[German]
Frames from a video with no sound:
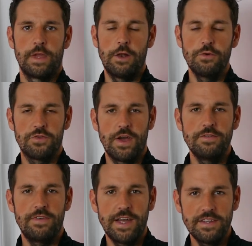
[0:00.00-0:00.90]
Hallo zu
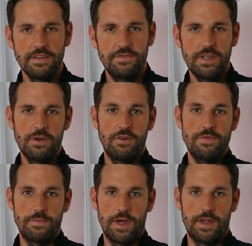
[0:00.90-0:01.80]
einem weiteren Video auf
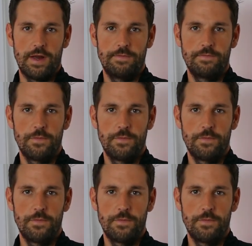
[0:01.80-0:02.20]
meinem Kanal.